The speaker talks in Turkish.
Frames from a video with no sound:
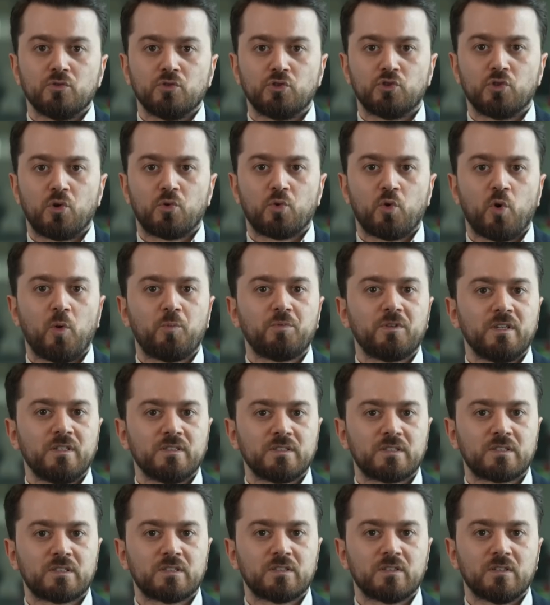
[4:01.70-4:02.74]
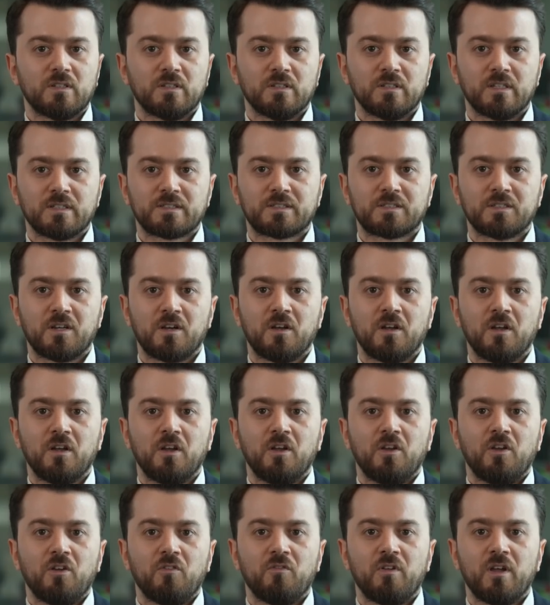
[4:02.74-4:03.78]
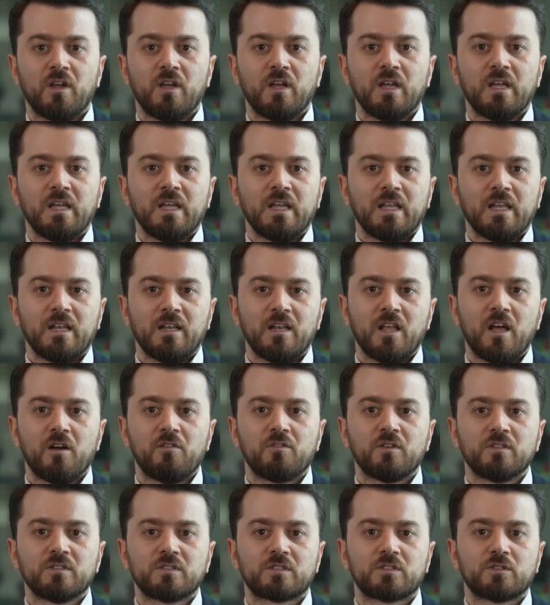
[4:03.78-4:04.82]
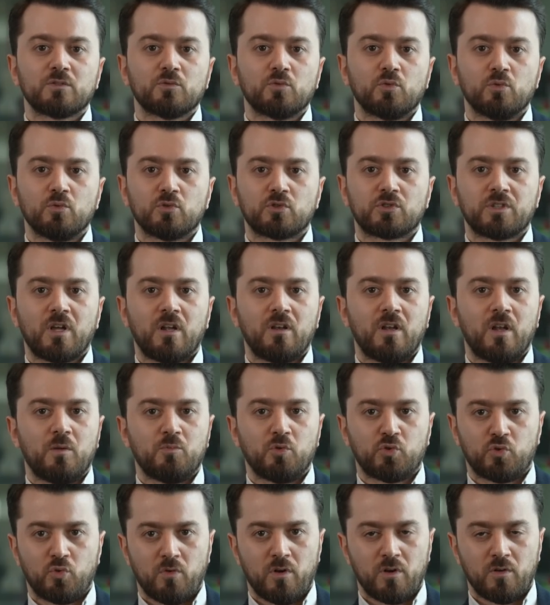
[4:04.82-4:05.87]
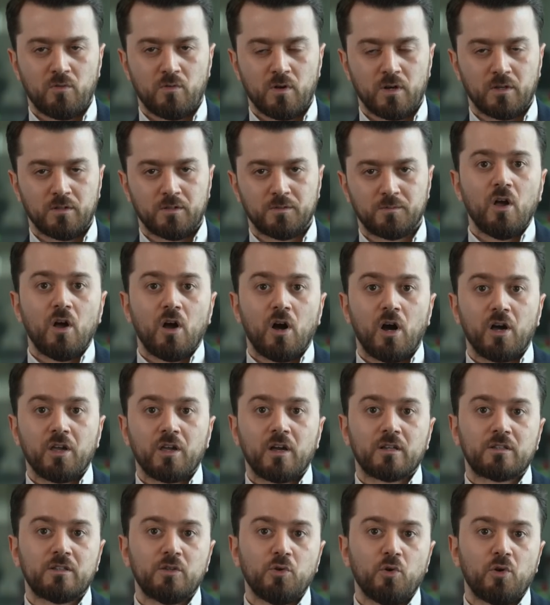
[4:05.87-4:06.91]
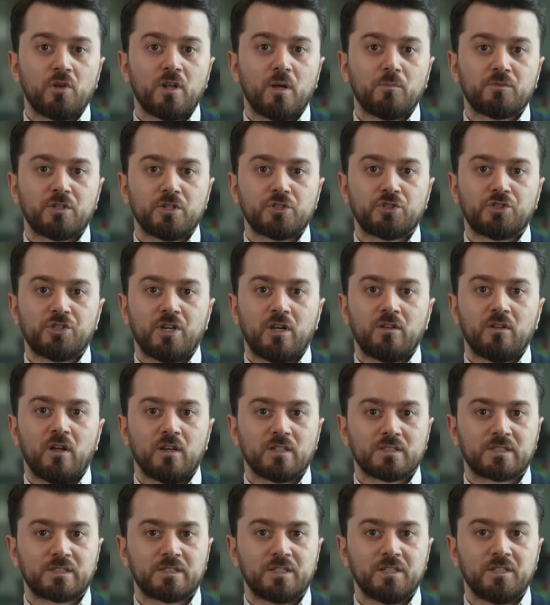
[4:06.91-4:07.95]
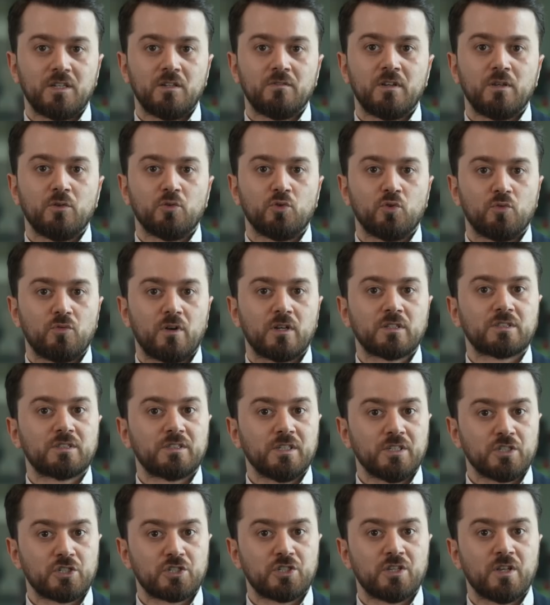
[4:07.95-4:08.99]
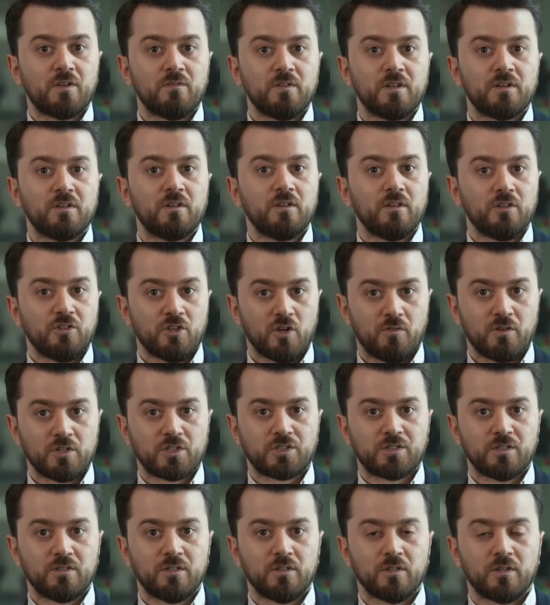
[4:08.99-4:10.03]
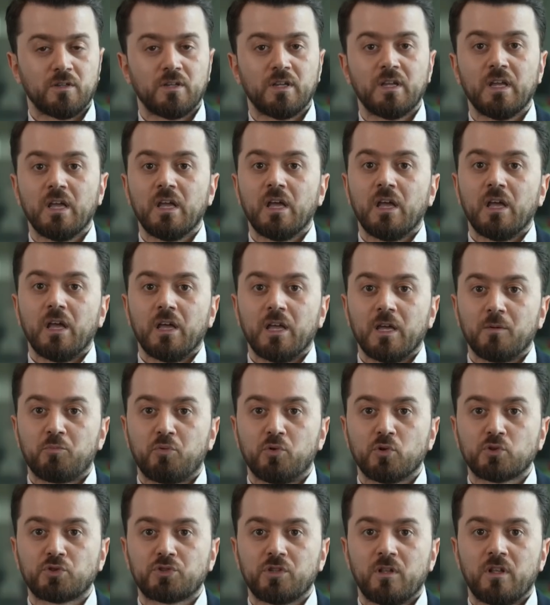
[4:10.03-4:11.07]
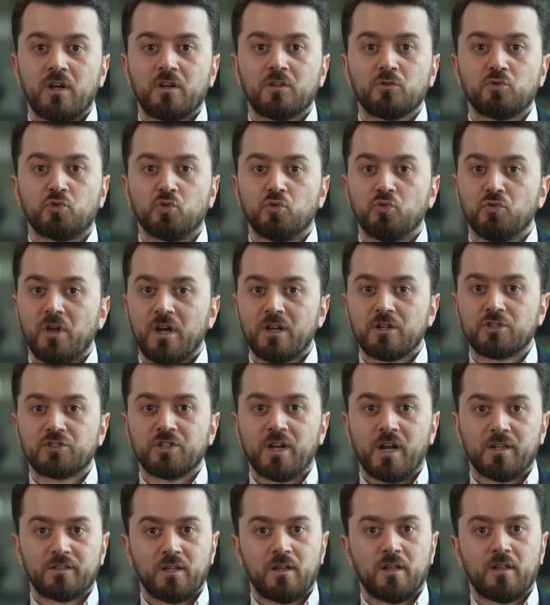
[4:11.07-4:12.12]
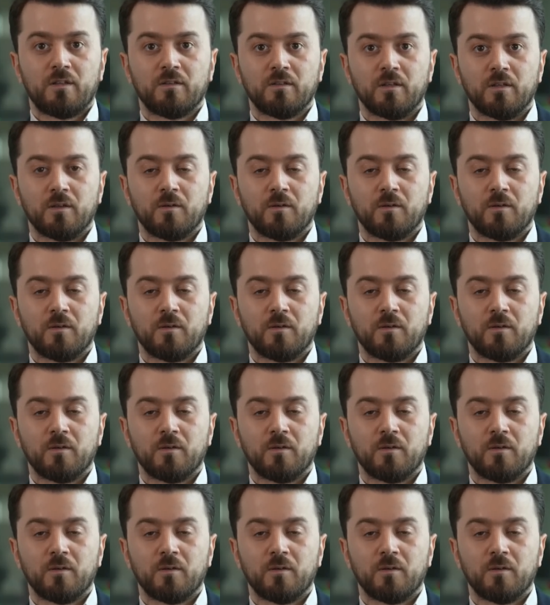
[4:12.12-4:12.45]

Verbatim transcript: John Hopkins, NASA ve Lawrence Ulusal Laboratuvarı vardı. Hayati önem taşıyan askeri ve üniversite işlevleri yavaşladı. E-postalar günlerce ertelendi.